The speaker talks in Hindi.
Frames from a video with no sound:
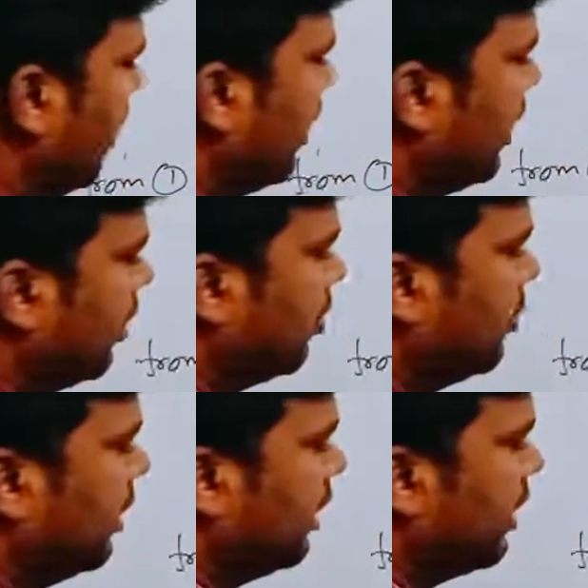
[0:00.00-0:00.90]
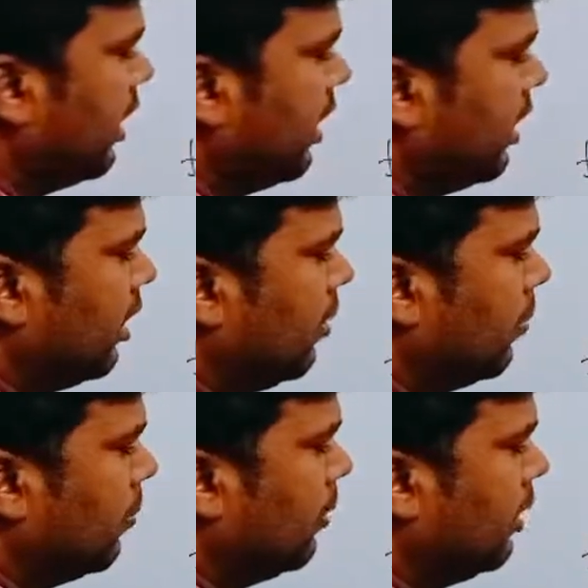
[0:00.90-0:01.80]
आया तो बी कितना आएगा
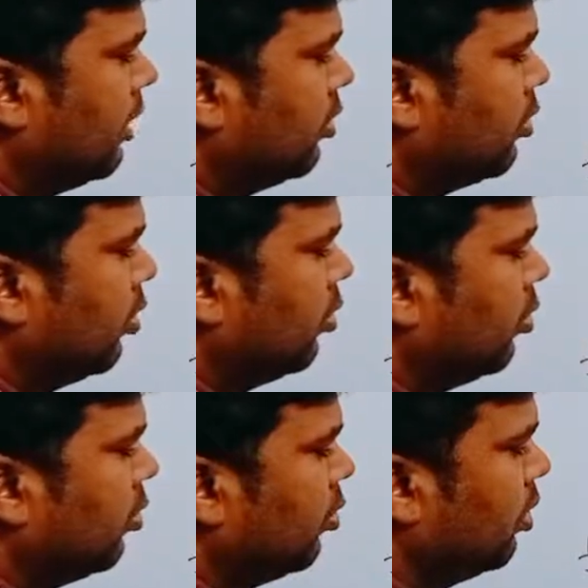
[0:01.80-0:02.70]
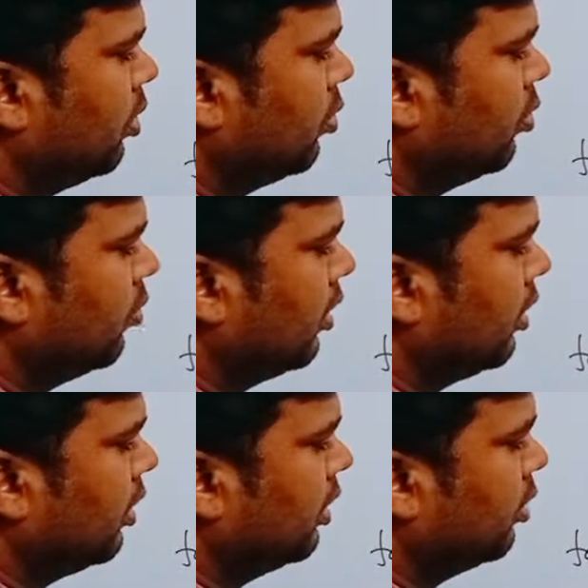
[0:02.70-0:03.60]
बी इज इक्वल टू टू इंटू
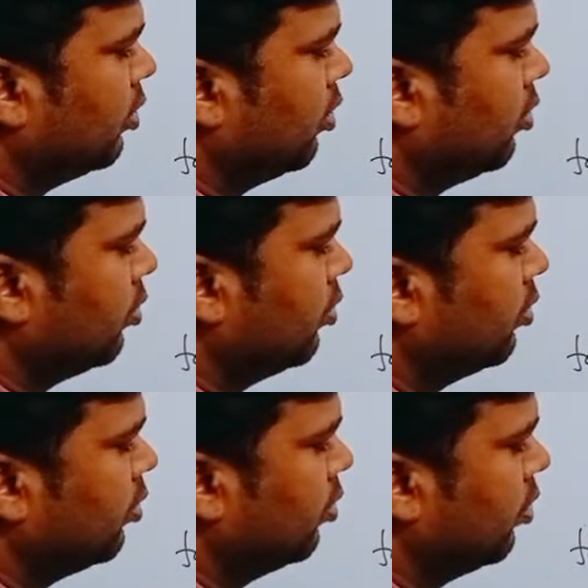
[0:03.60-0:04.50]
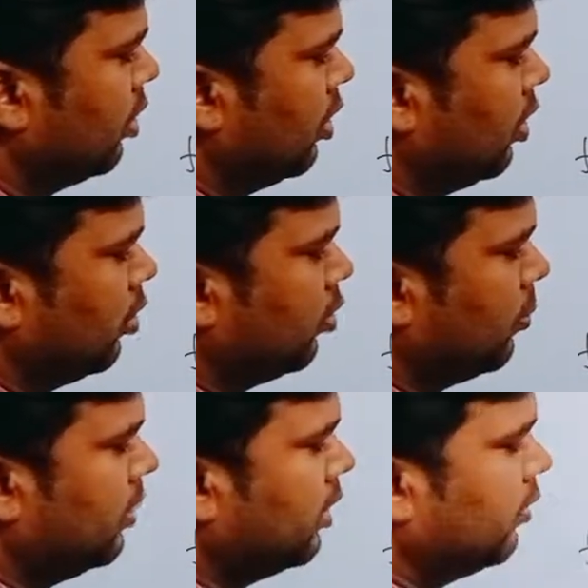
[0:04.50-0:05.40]
वन इज इक्वल टू टू तो
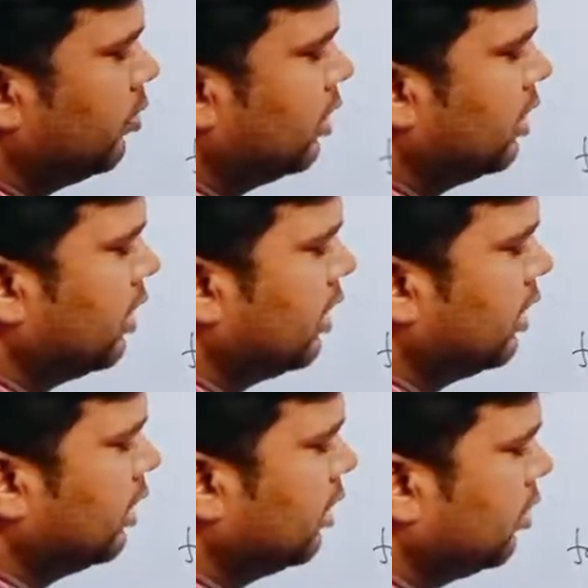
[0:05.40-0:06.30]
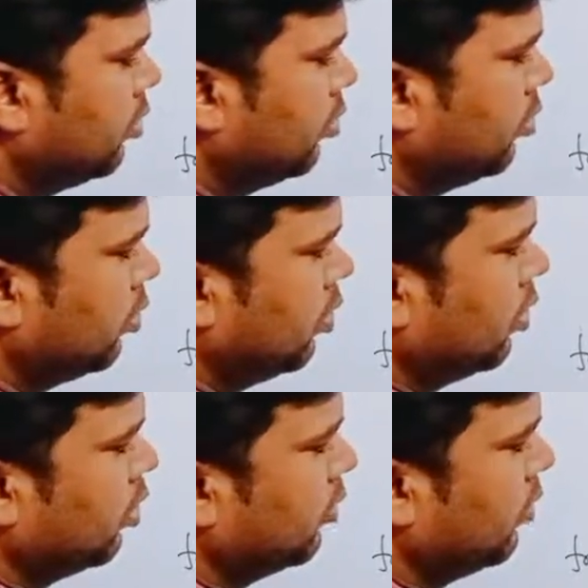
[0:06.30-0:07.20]
बी की वैल्यू कितनी आ गई टू
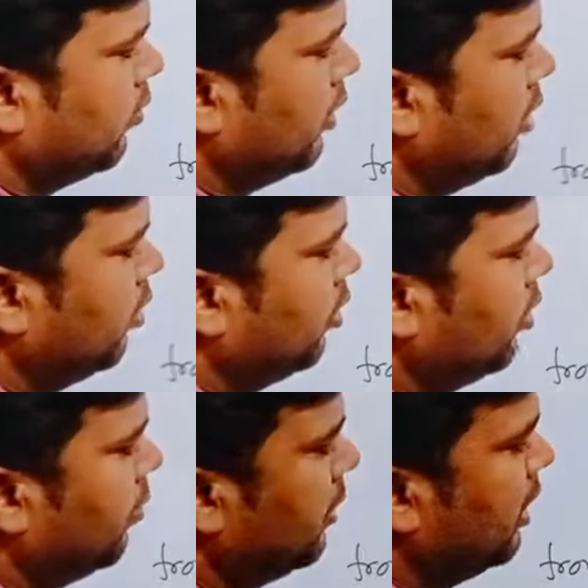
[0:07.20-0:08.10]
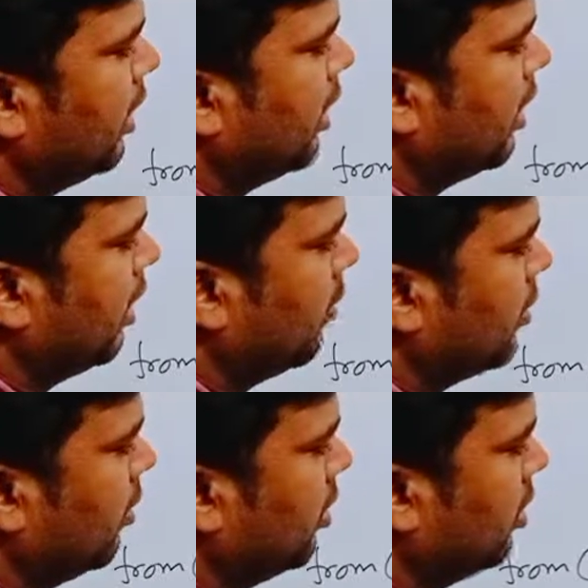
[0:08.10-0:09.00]
तो मतलब वैल्यू ऑफ बी आ गया
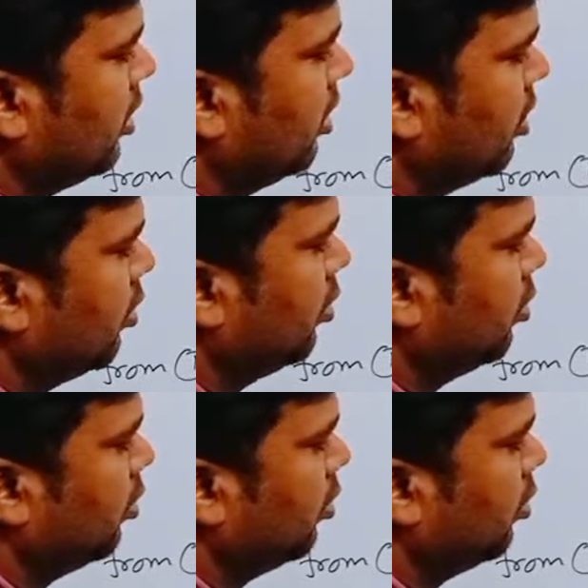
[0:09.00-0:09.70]
आपका बेटा टू